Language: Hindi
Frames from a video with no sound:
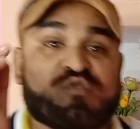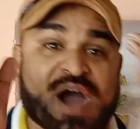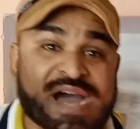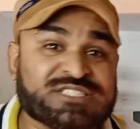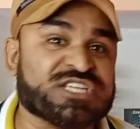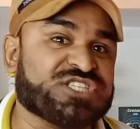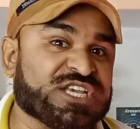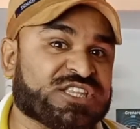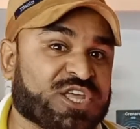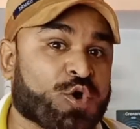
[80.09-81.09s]
वहां से
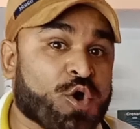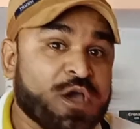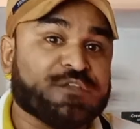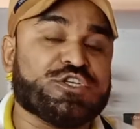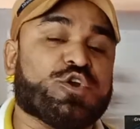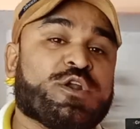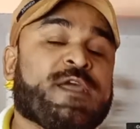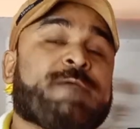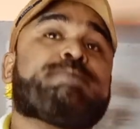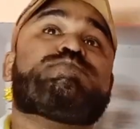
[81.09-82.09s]
सीखते हो
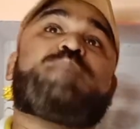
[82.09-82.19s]
जिन्होंने